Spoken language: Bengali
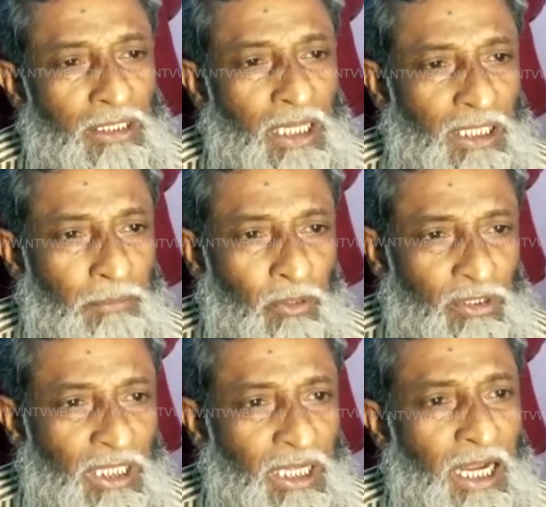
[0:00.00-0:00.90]
তাদের
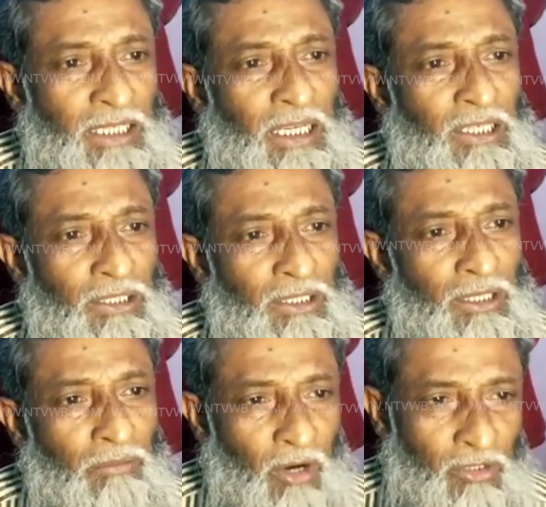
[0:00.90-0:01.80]
প্রত্যেকের একটাই
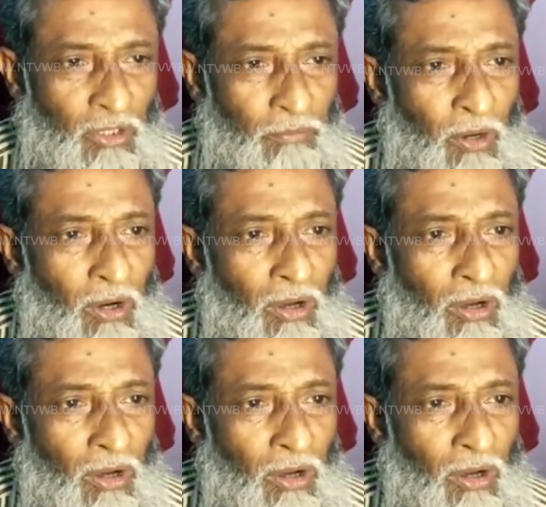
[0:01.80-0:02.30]
বক্তব্য